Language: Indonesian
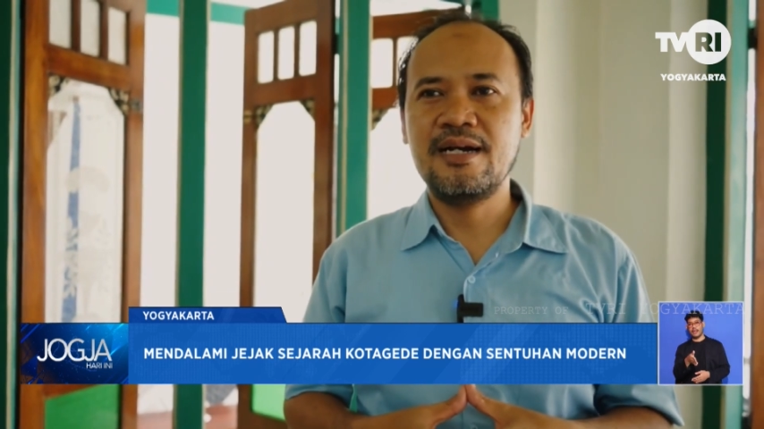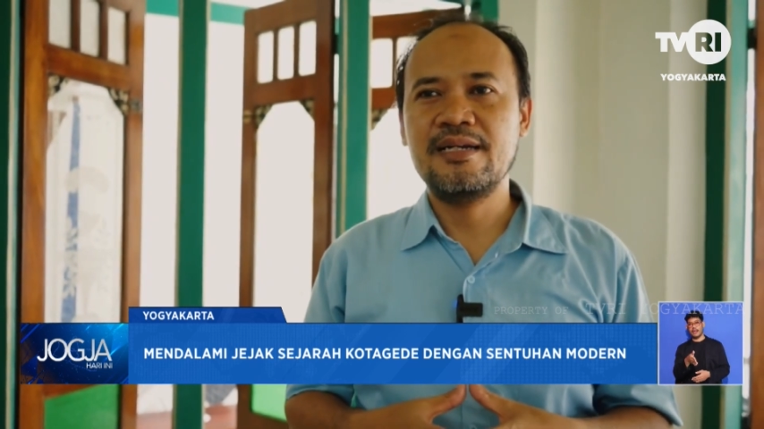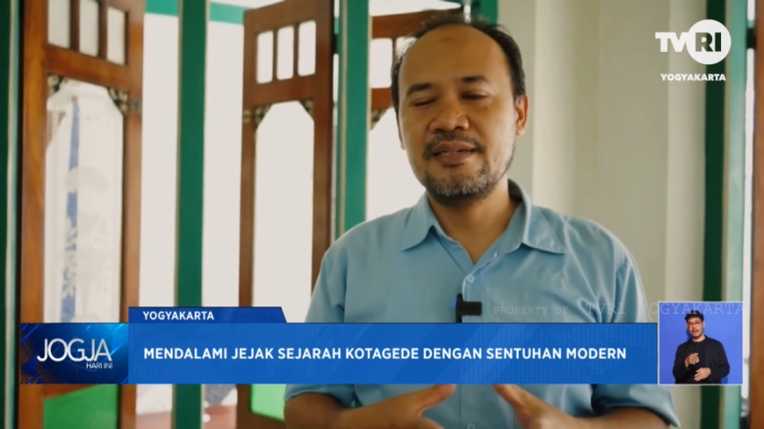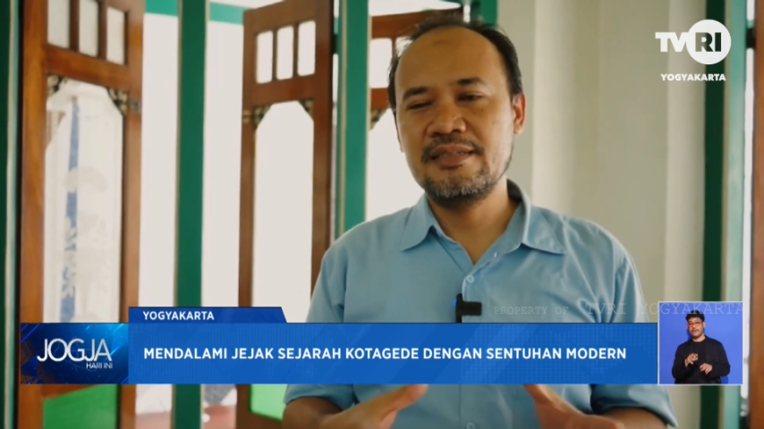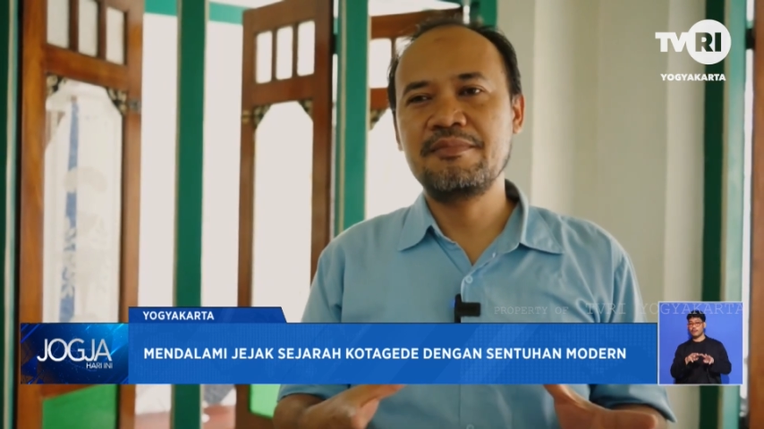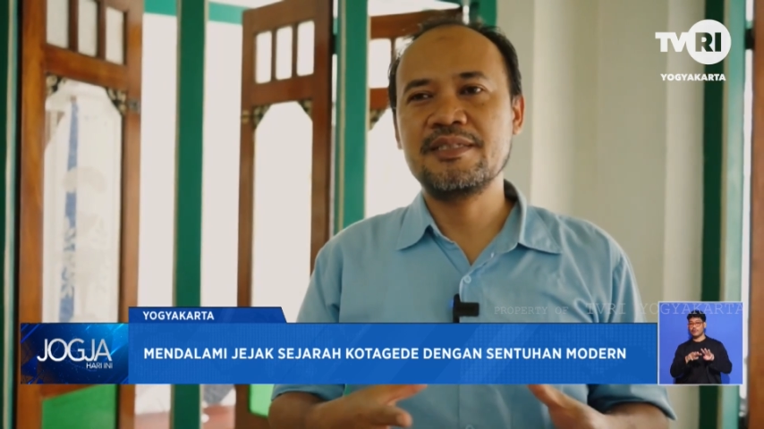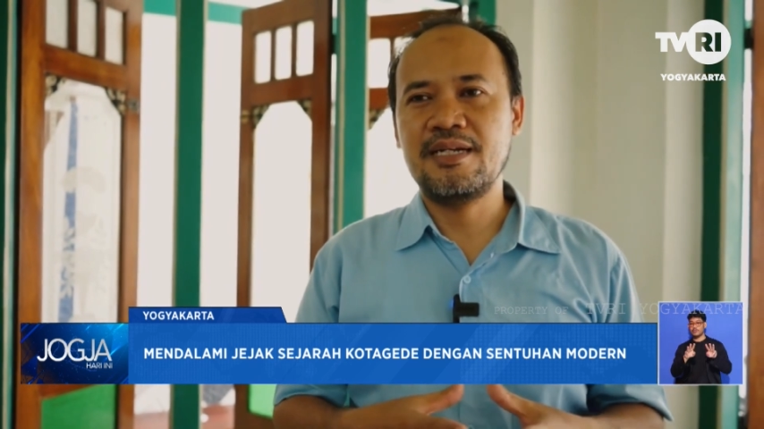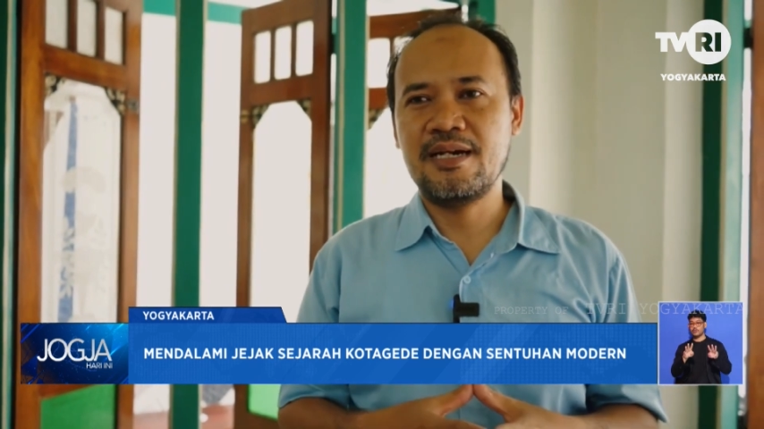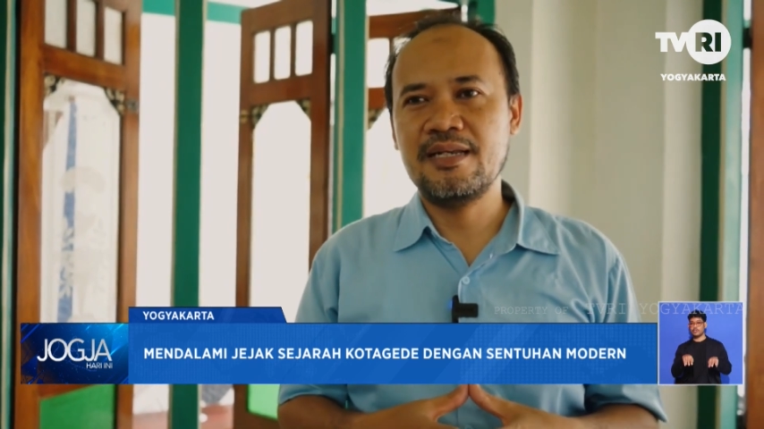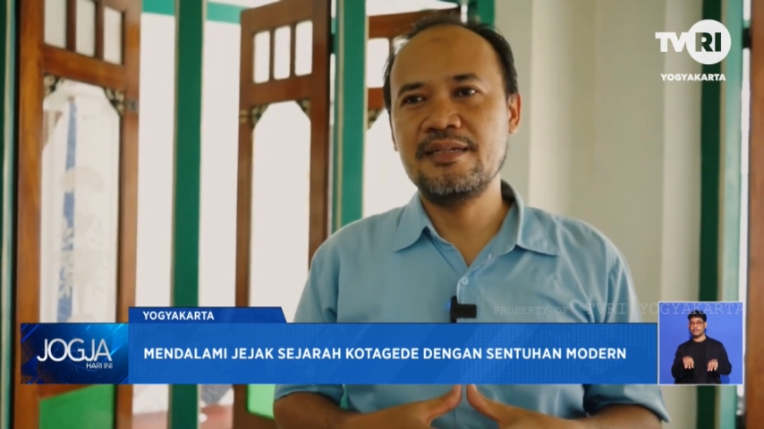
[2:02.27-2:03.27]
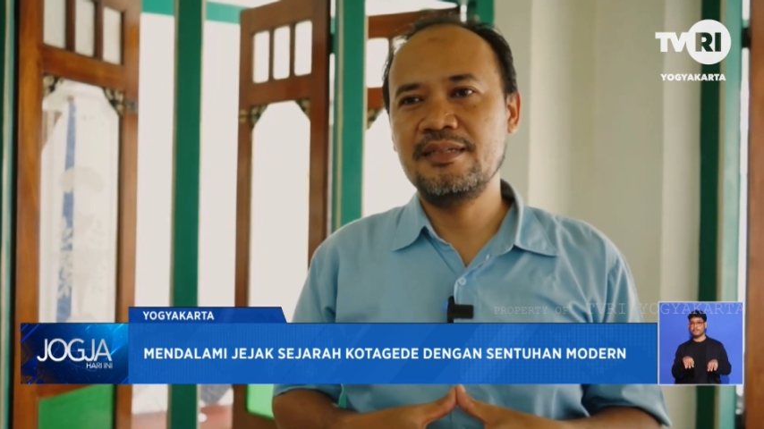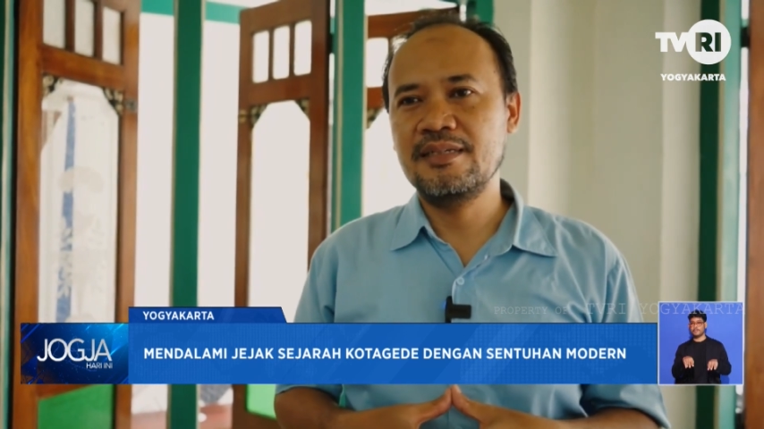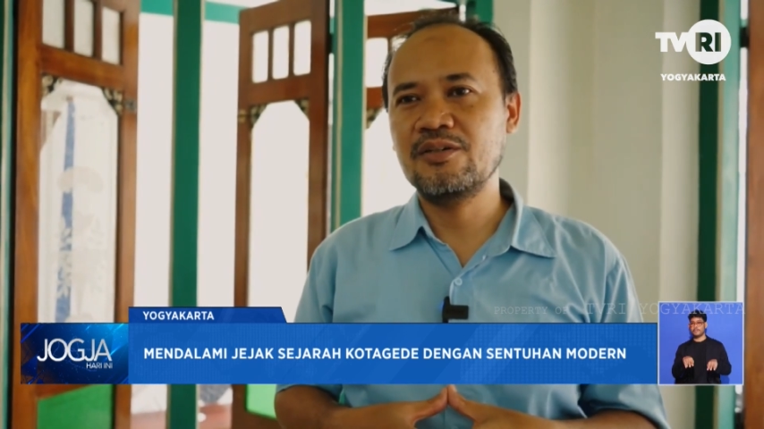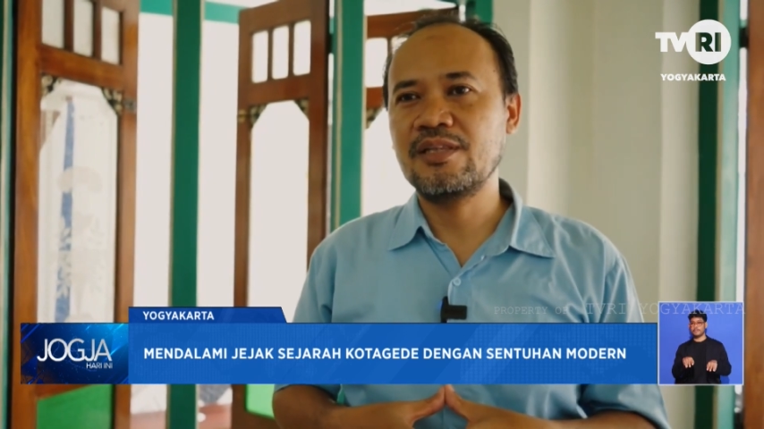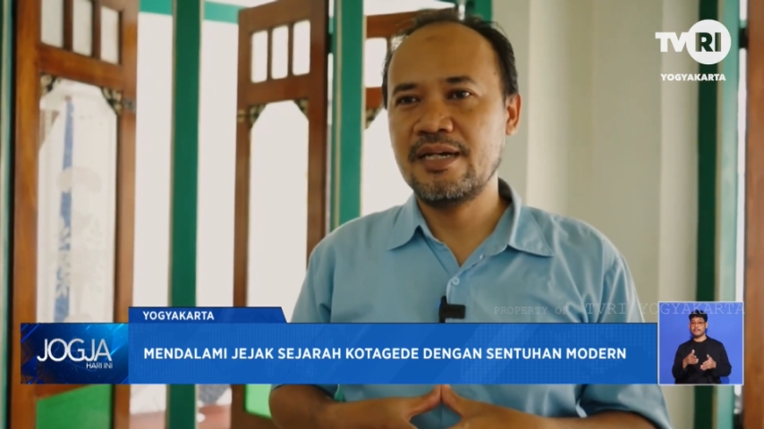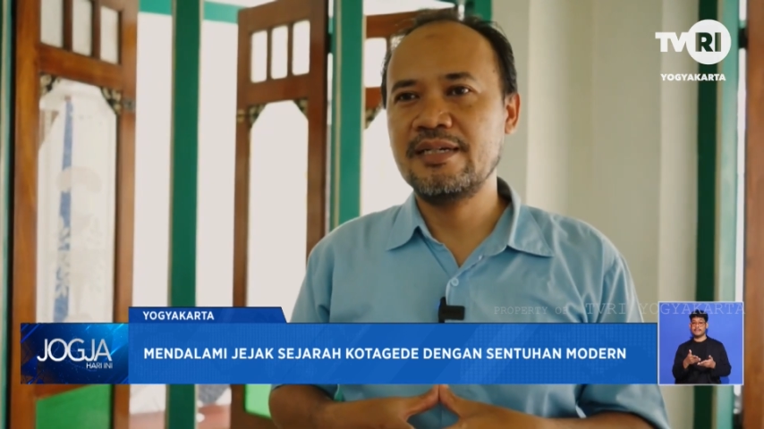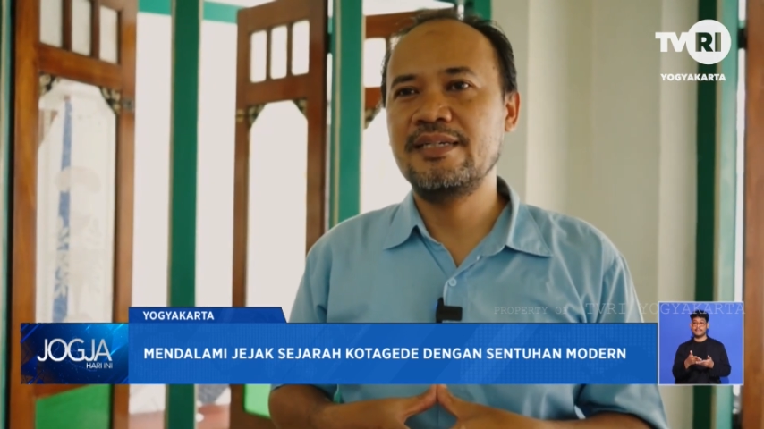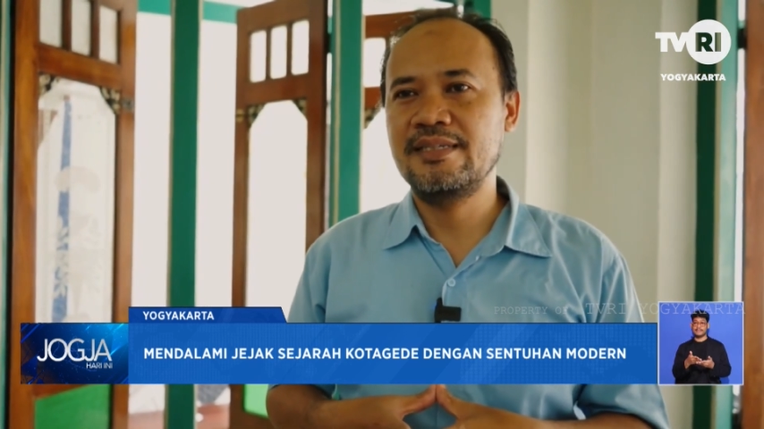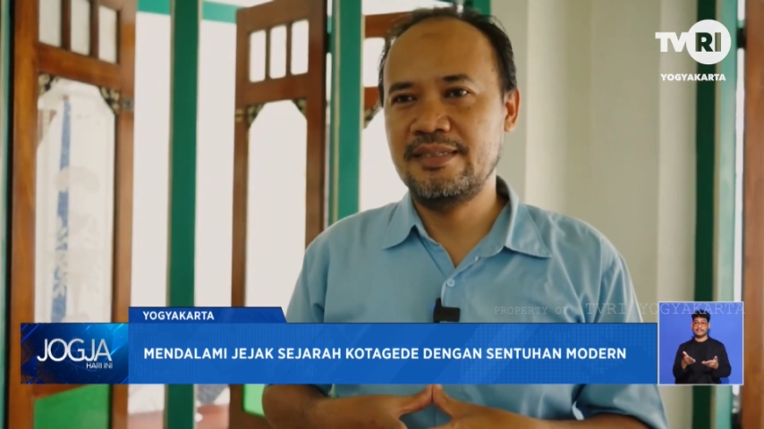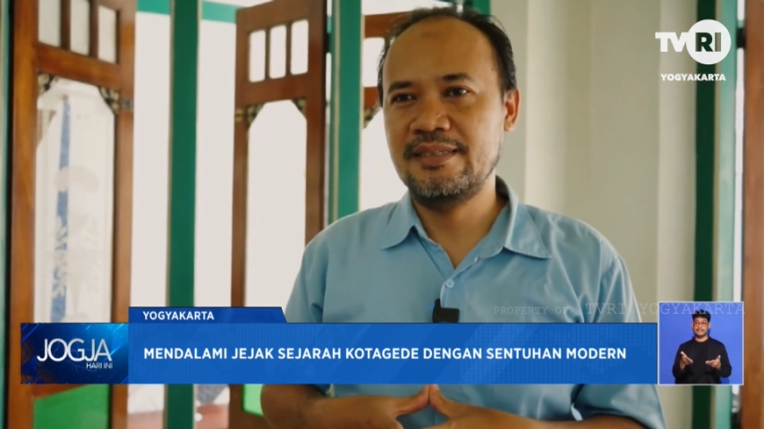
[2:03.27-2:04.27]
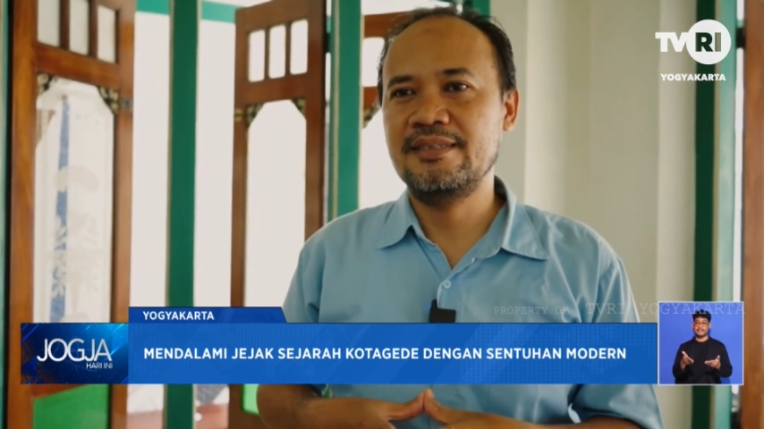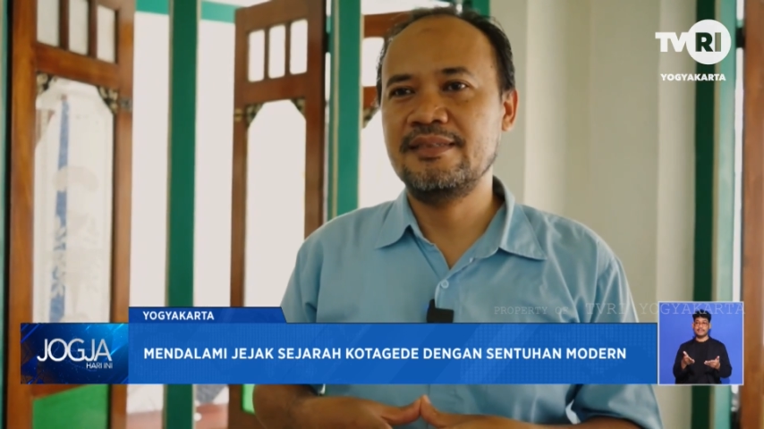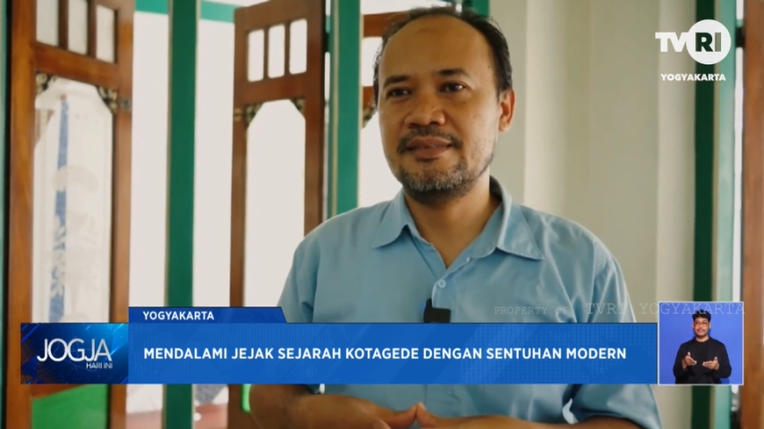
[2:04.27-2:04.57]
yang ada di masyarakat di kota gede ini.